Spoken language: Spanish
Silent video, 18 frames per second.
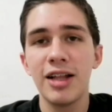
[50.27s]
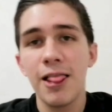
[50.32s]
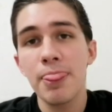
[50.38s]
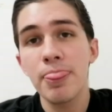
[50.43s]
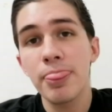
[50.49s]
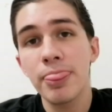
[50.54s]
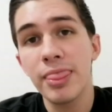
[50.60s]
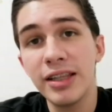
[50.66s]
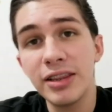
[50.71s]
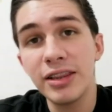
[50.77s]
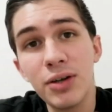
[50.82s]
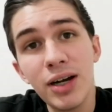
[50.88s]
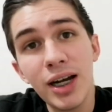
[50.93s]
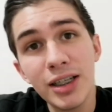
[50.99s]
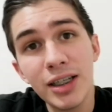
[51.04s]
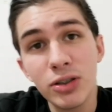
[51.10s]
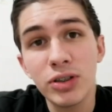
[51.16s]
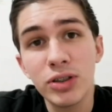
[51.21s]
Dentro de la
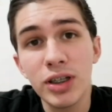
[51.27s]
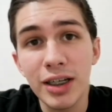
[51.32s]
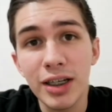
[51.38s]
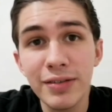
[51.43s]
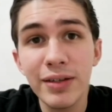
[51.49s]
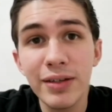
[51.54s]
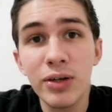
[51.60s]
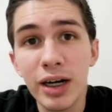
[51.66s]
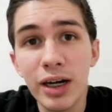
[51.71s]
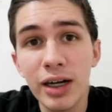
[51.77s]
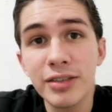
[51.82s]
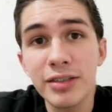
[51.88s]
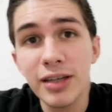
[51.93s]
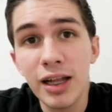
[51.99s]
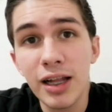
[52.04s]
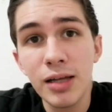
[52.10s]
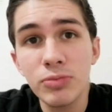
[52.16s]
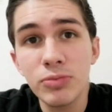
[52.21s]
sociedad civil organizada
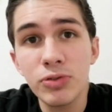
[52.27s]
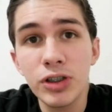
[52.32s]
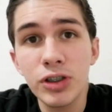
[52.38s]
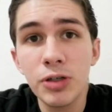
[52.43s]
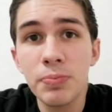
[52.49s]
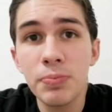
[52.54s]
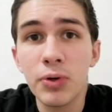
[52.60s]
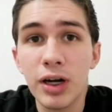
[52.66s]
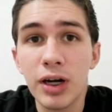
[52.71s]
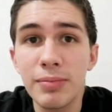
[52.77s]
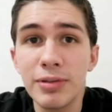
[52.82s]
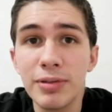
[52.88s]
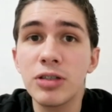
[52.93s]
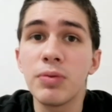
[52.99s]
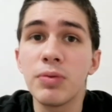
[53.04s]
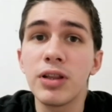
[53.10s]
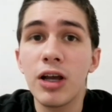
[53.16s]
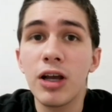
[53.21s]
hemos hecho programas como
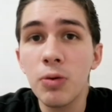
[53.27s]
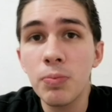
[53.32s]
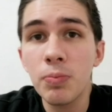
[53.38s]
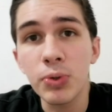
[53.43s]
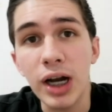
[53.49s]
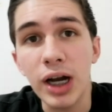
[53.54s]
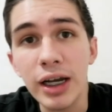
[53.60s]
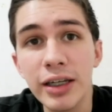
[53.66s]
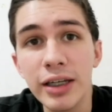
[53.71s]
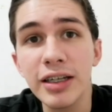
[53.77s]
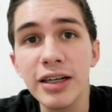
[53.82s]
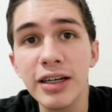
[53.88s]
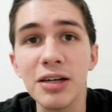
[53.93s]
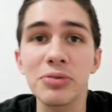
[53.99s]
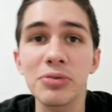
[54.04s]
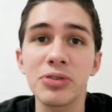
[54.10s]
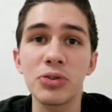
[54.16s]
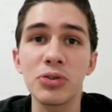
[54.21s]
el por Alguien y
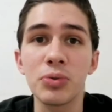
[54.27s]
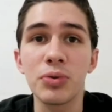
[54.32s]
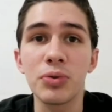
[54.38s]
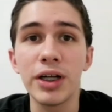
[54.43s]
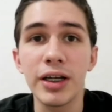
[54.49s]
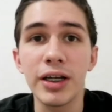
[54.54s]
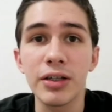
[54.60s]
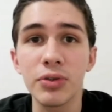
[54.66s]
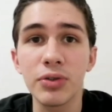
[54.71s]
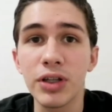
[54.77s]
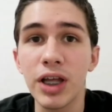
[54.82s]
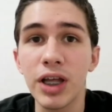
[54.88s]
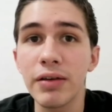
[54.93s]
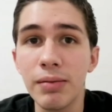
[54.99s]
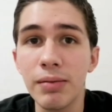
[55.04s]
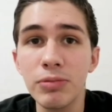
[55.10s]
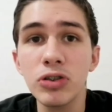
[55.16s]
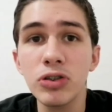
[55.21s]
Reduce tu Huella, donde
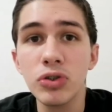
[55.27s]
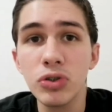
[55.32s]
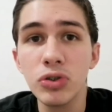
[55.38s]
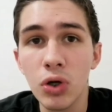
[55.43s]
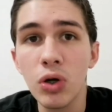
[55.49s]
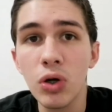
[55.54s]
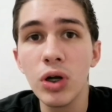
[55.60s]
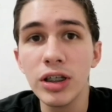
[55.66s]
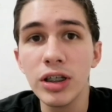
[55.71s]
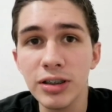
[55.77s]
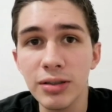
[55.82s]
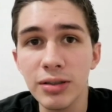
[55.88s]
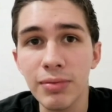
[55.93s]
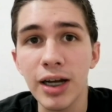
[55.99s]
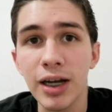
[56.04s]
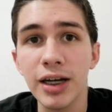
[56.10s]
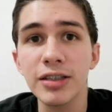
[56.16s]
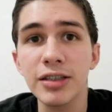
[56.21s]
llevamos todas las
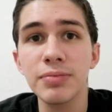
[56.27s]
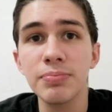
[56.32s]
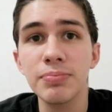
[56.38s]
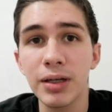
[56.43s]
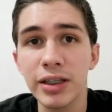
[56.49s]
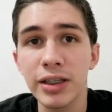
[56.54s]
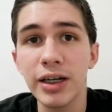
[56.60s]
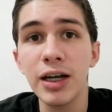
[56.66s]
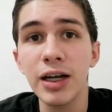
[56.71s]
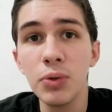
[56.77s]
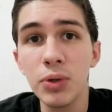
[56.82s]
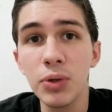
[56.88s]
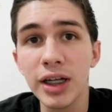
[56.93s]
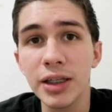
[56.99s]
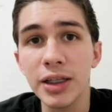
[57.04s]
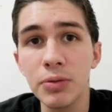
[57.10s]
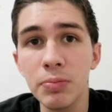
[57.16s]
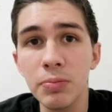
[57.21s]
semanas material
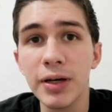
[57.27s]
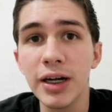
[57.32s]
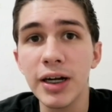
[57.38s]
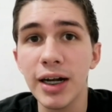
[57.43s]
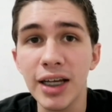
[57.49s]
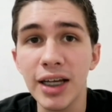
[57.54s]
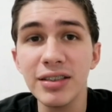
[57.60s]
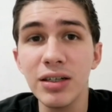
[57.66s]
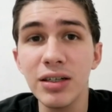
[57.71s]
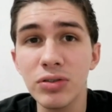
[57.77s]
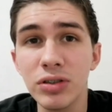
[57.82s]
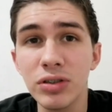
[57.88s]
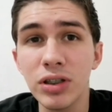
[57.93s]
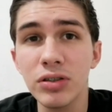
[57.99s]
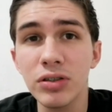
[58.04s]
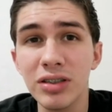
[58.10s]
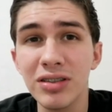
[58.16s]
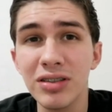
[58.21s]
educativo para las y los niños
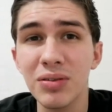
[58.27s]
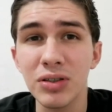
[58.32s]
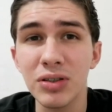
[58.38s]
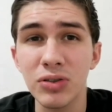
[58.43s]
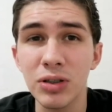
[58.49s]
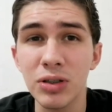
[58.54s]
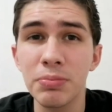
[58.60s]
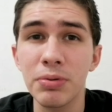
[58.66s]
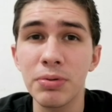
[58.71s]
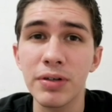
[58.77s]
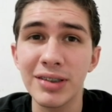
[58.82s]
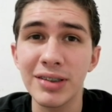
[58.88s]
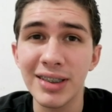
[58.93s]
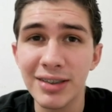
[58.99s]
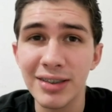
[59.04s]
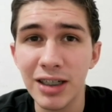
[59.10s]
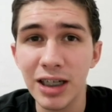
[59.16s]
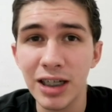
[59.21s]
en situación de pobreza
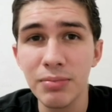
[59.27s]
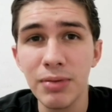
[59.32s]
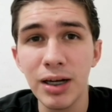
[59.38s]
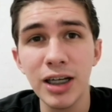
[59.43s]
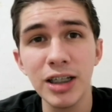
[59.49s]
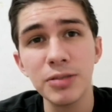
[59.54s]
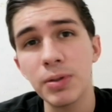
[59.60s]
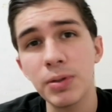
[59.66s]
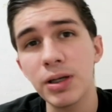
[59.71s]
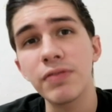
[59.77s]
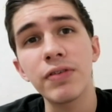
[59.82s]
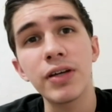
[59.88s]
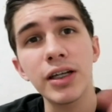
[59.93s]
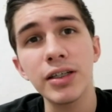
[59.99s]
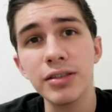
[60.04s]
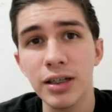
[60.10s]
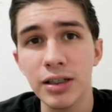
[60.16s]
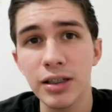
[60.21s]
extrema en las periferias de
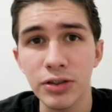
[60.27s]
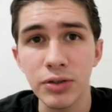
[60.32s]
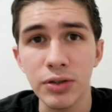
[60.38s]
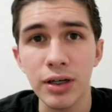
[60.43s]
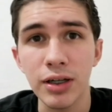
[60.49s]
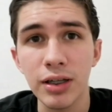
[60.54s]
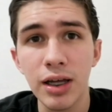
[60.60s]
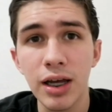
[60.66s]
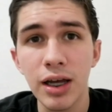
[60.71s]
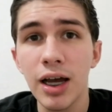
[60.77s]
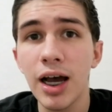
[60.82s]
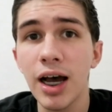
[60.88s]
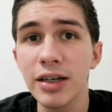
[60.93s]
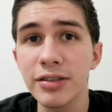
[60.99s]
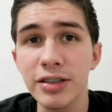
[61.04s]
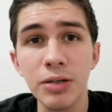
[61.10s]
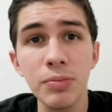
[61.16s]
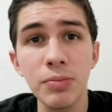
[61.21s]
la ciudad, así
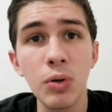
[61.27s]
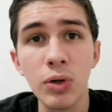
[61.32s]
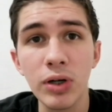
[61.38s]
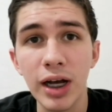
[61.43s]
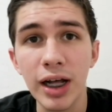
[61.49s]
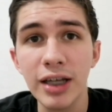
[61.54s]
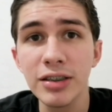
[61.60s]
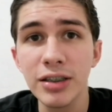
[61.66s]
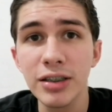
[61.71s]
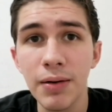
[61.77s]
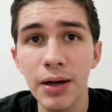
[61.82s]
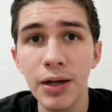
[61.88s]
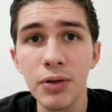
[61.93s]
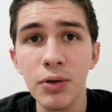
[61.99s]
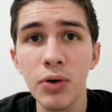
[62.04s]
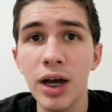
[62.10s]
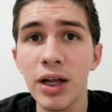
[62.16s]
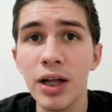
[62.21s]
como cada sábado
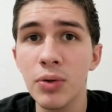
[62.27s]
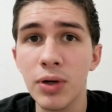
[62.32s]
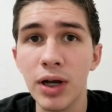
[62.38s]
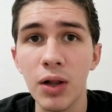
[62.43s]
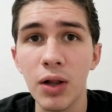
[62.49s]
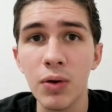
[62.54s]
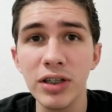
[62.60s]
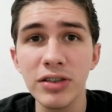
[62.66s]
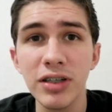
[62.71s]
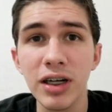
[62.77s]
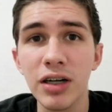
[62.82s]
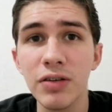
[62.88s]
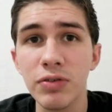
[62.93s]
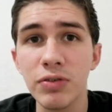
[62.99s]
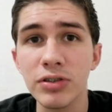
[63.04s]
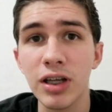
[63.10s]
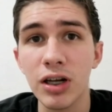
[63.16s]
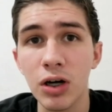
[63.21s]
a educadores a
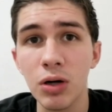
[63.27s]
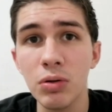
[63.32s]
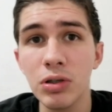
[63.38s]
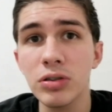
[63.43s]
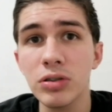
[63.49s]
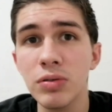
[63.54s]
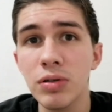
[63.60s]
reforzar lo visto en la